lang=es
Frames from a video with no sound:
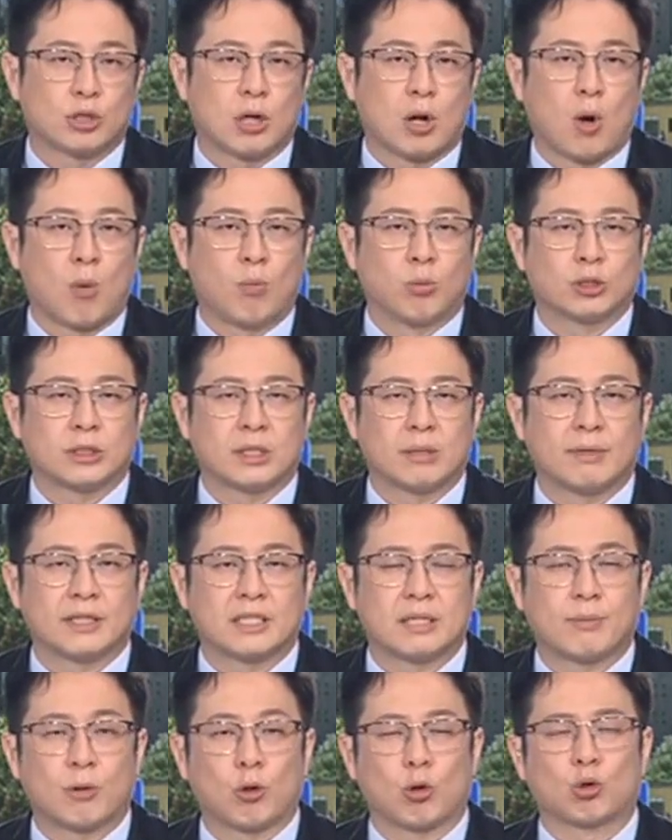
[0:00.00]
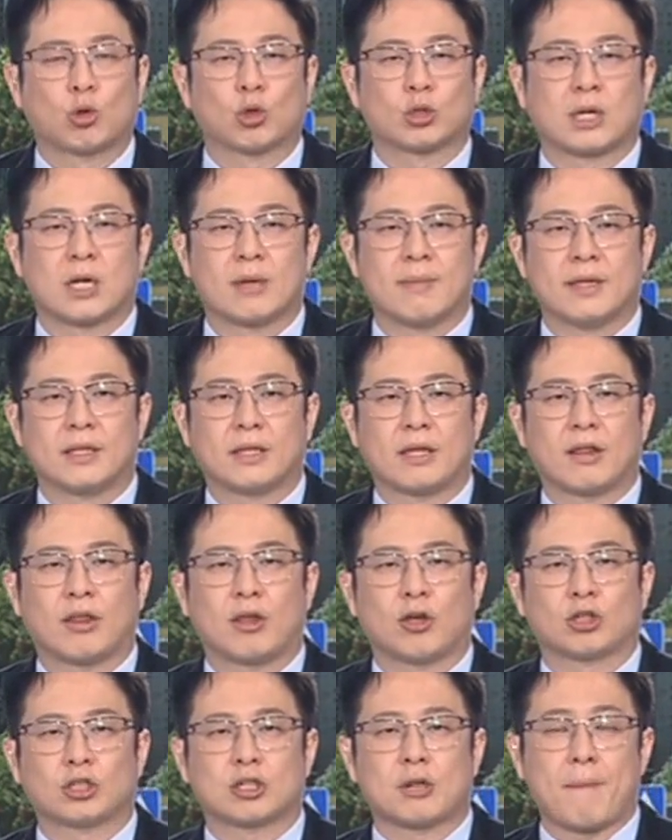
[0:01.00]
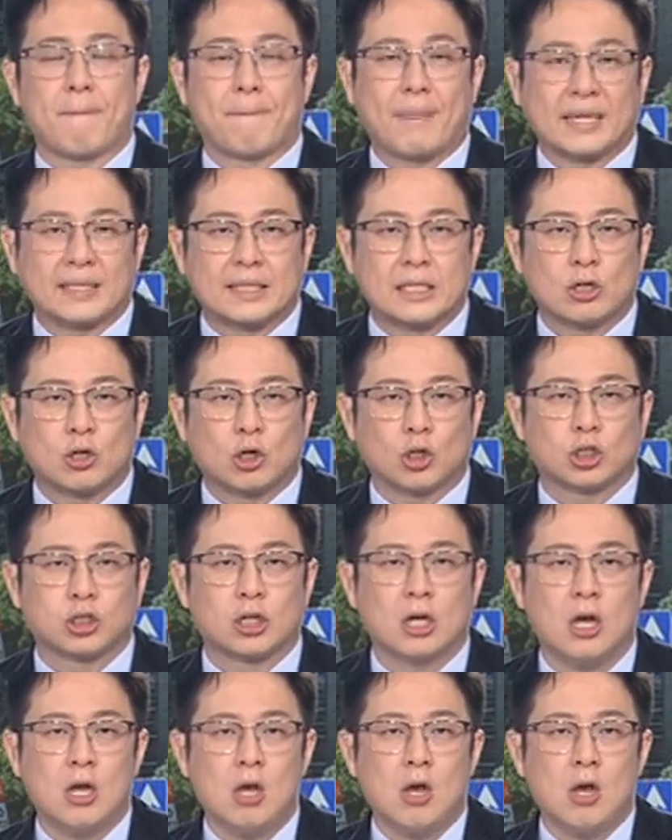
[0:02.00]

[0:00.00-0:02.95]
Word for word: en combustibles y productos alimenticios básicos